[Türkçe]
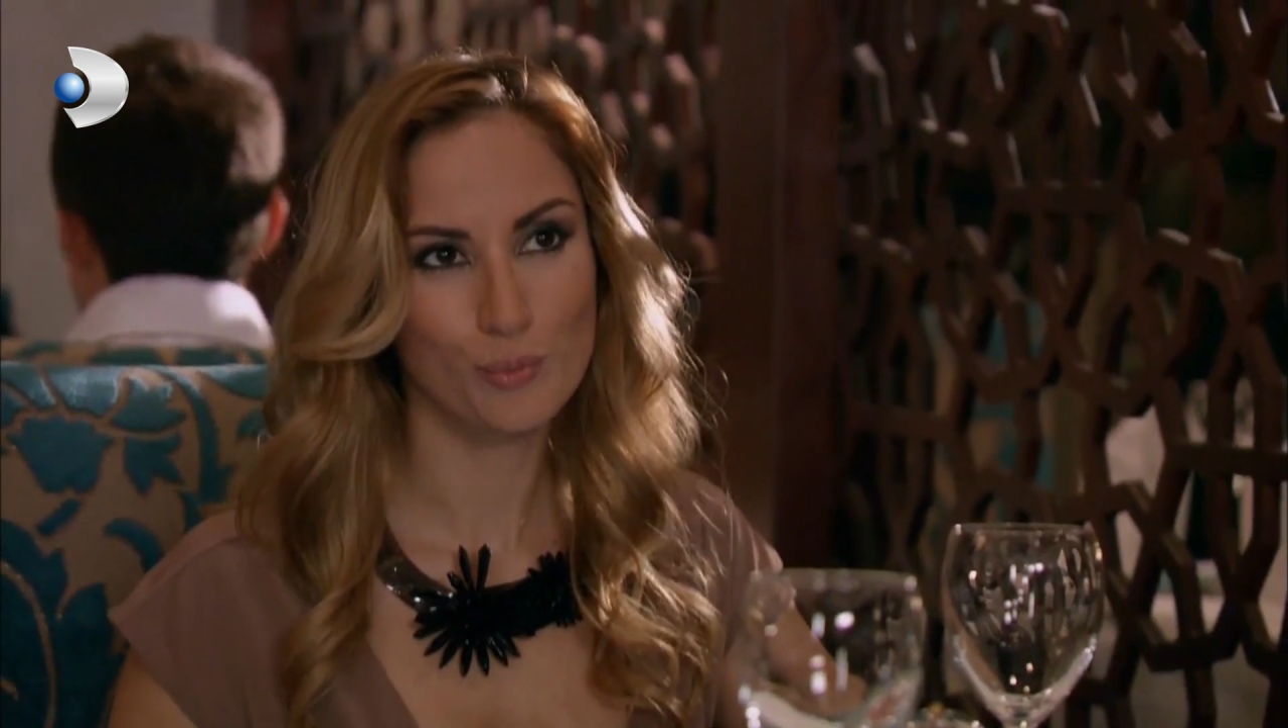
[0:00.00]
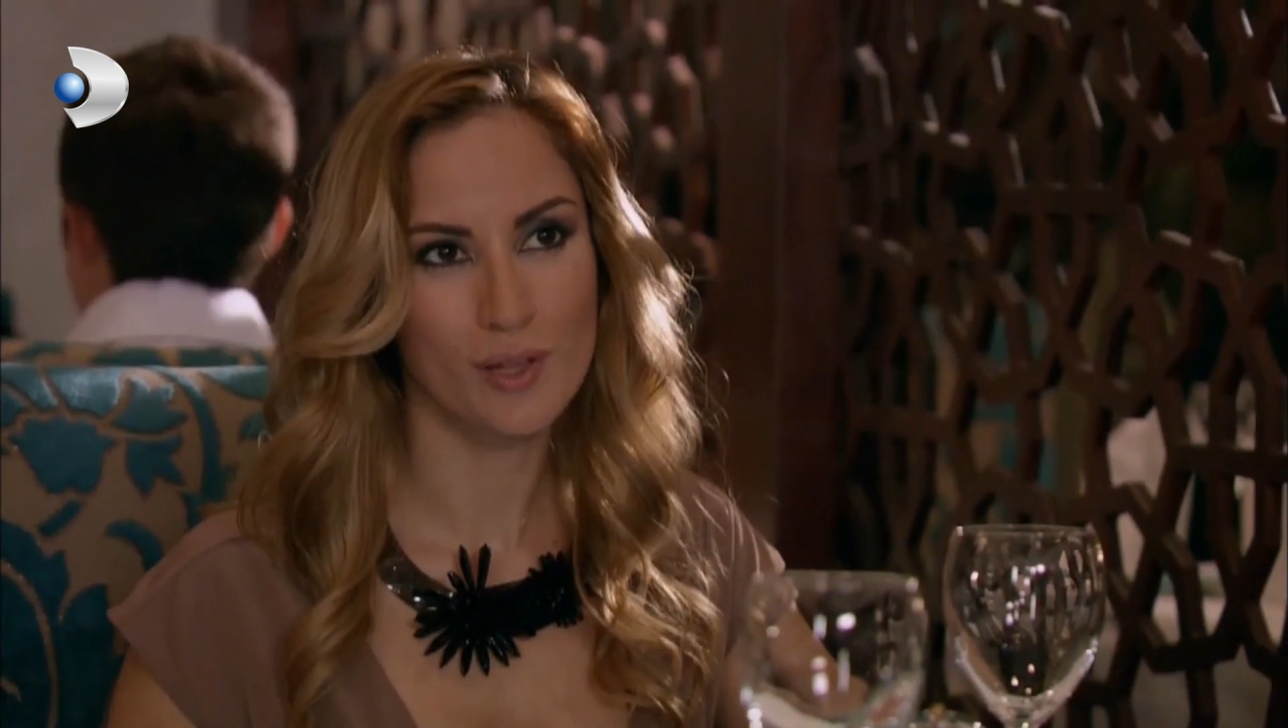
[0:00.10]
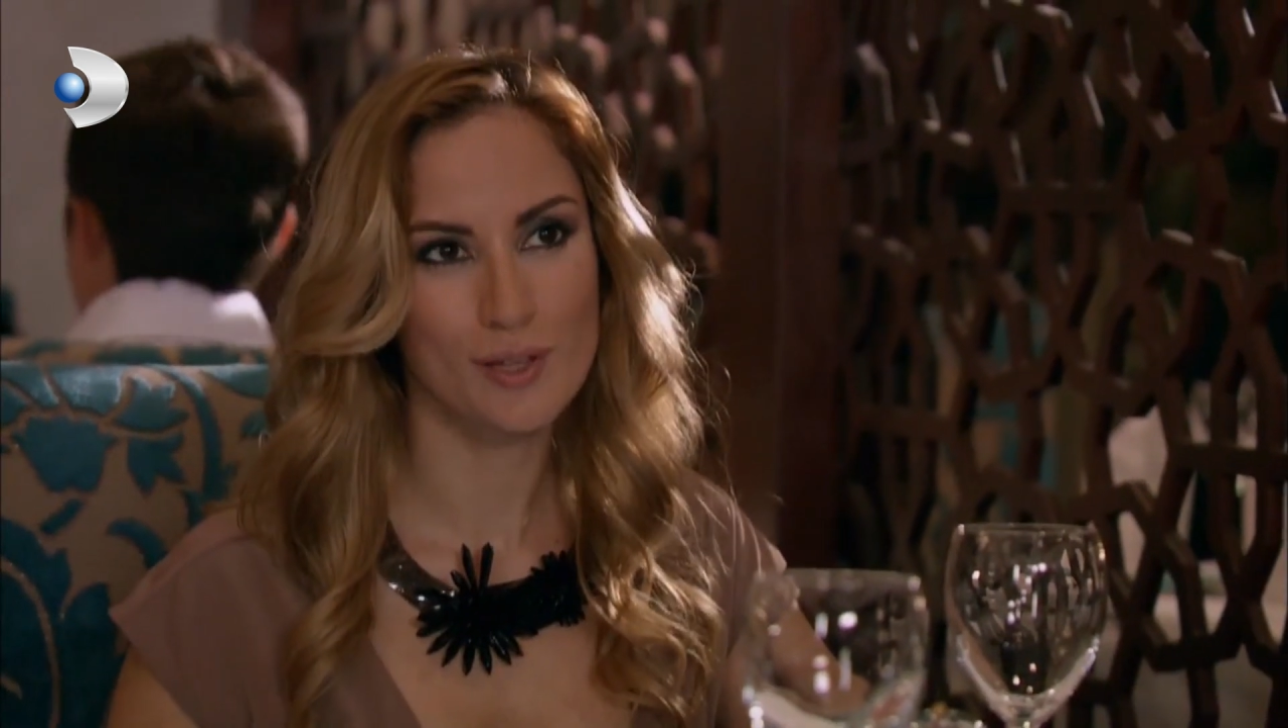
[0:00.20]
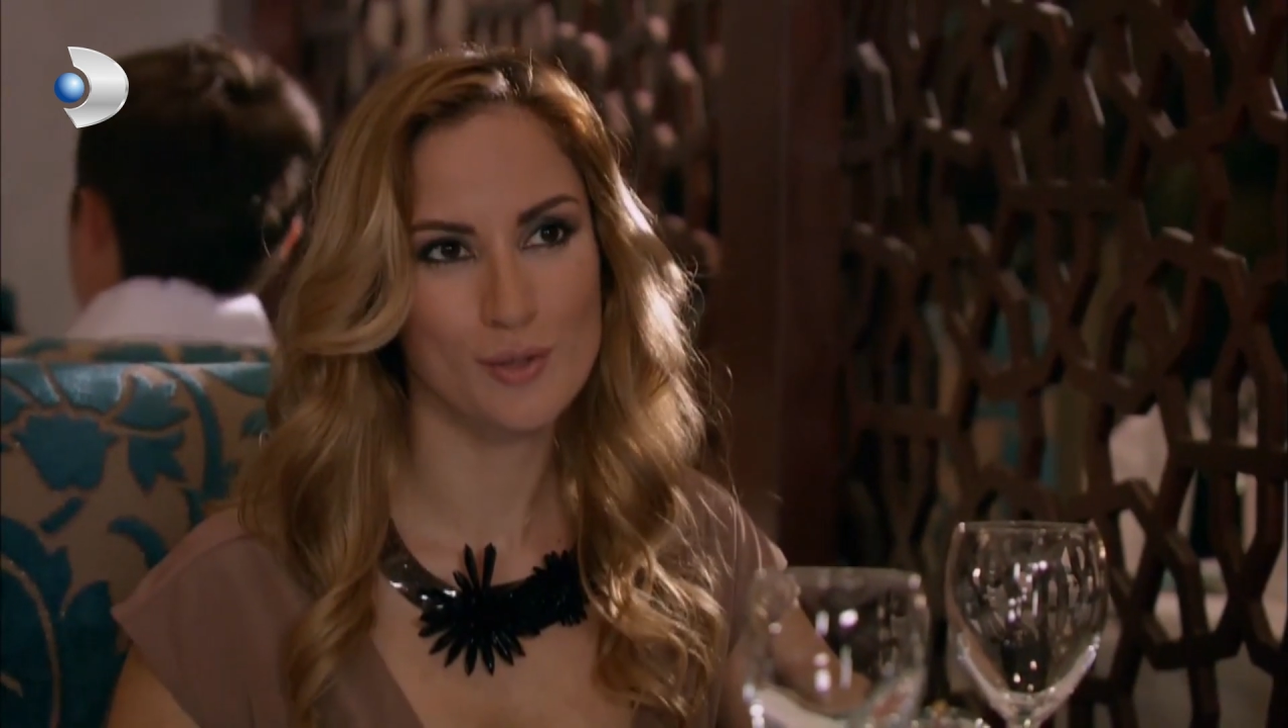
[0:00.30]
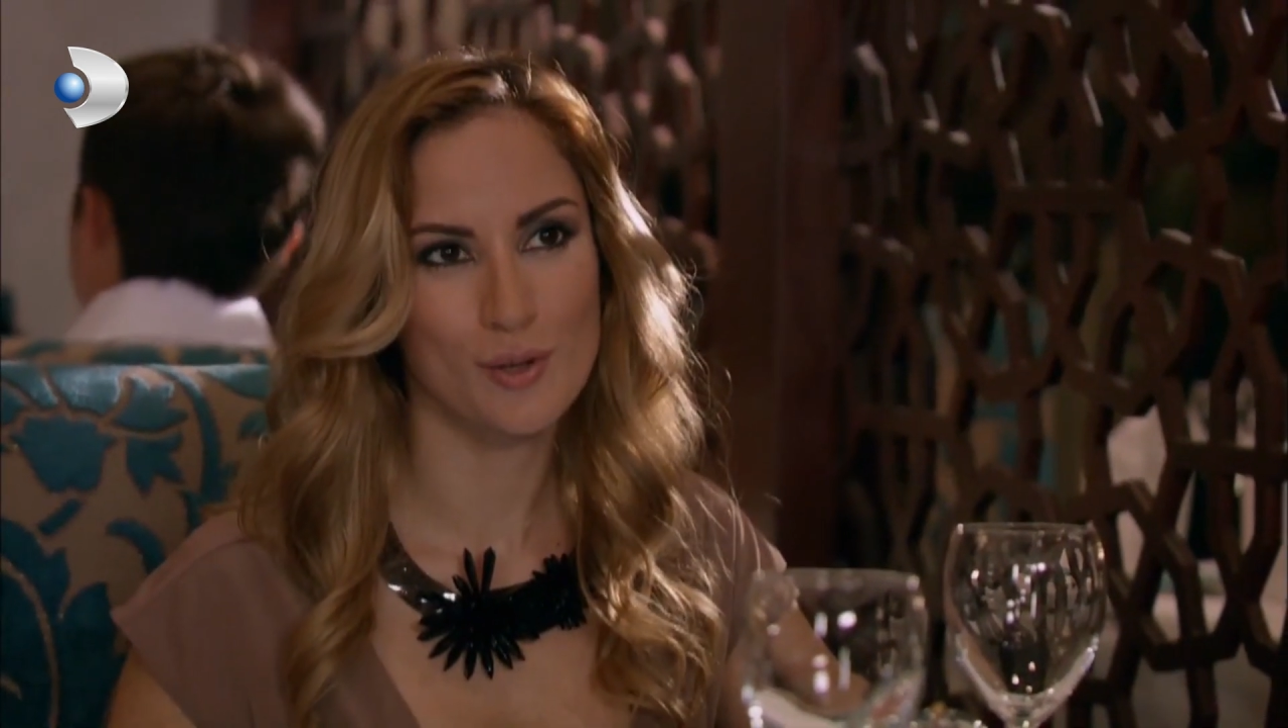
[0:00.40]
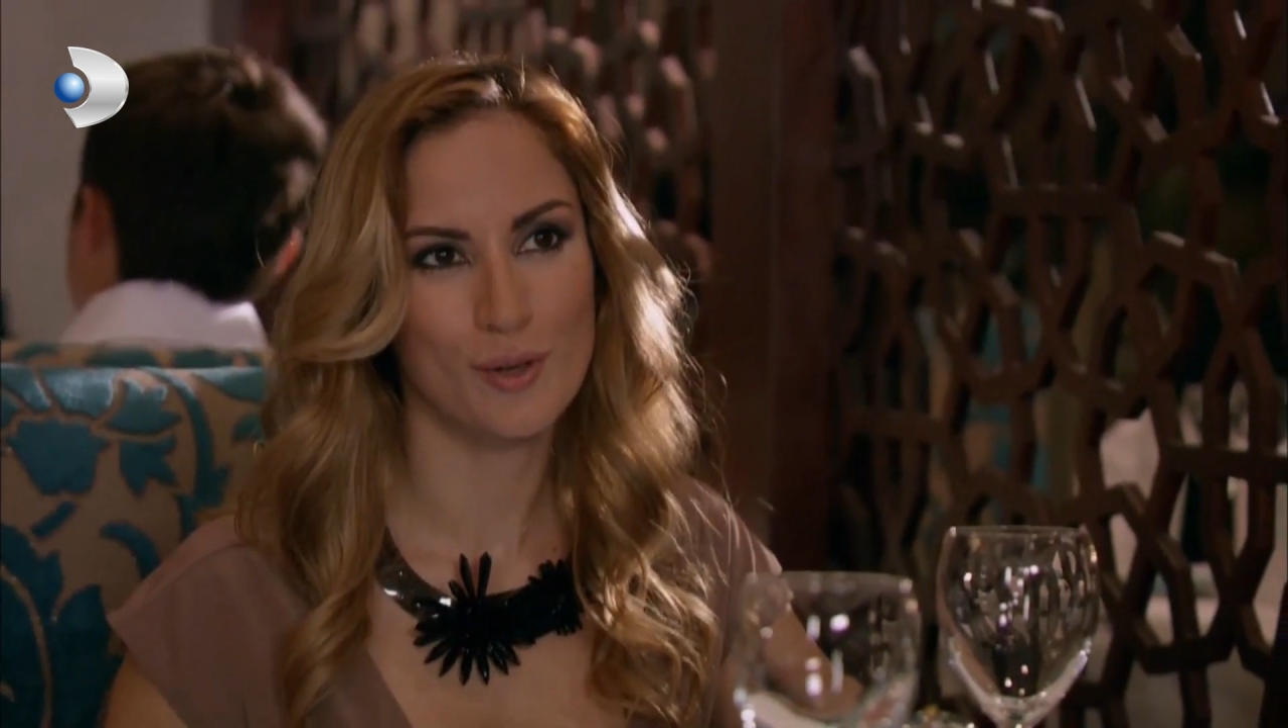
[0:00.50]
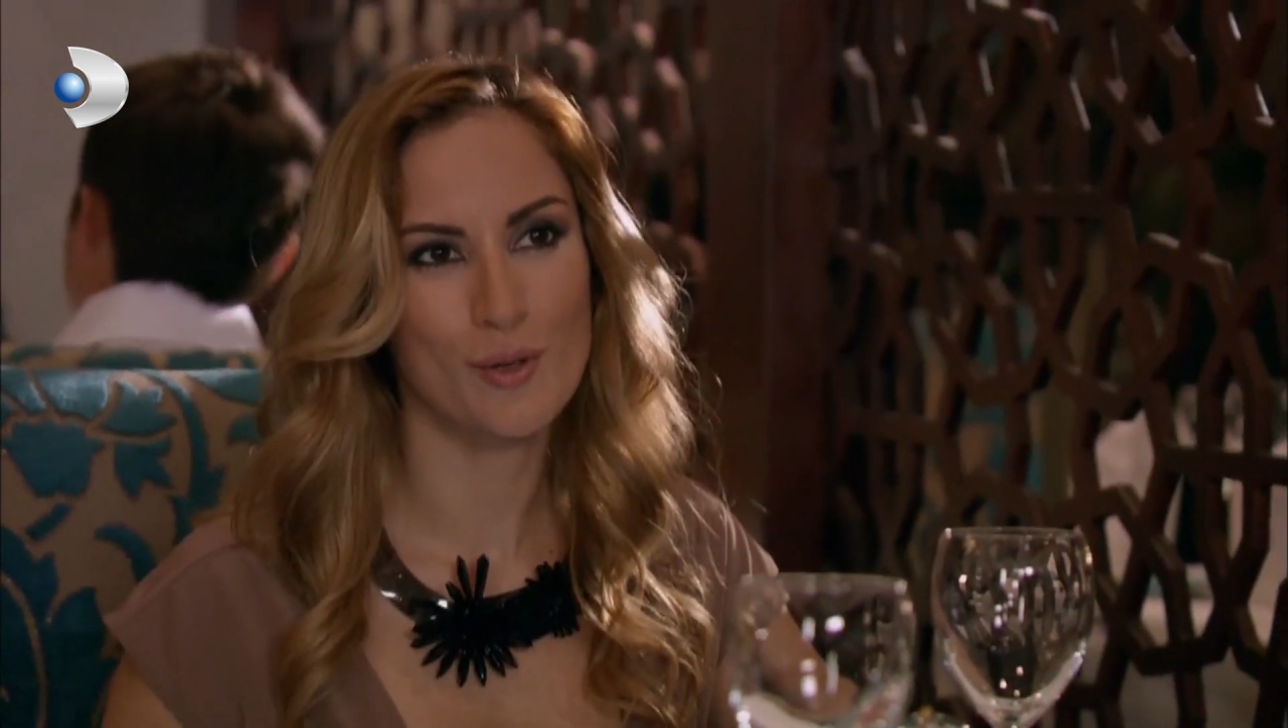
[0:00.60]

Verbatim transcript: bundan sonra